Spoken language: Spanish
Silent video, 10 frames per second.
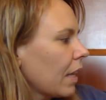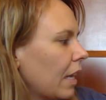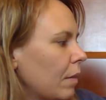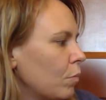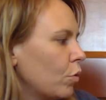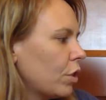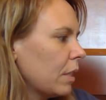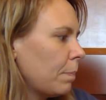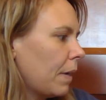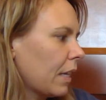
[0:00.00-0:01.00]
En muchas
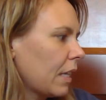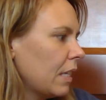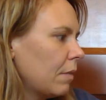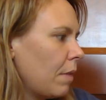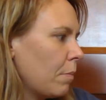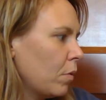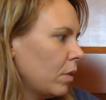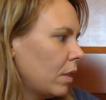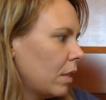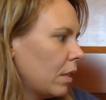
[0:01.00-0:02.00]
partes
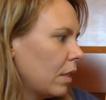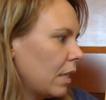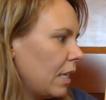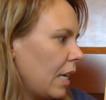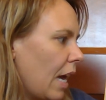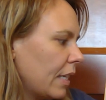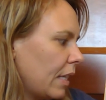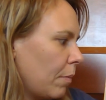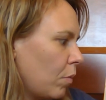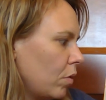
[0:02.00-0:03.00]
vemos y
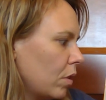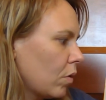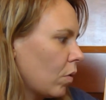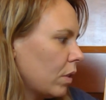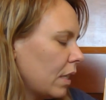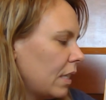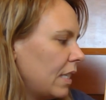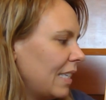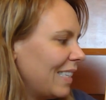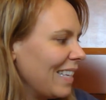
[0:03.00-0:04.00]
hacemos cosas
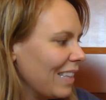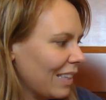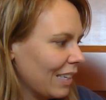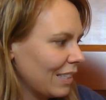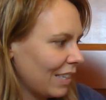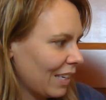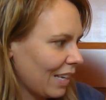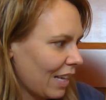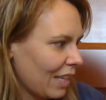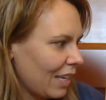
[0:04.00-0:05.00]
distintas en
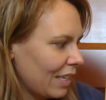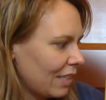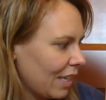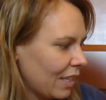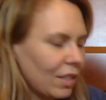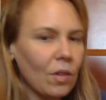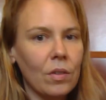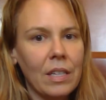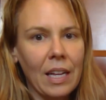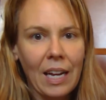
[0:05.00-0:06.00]
cada
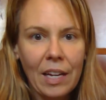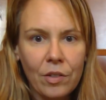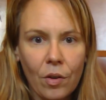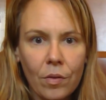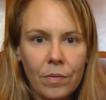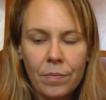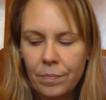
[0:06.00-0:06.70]
estación del año.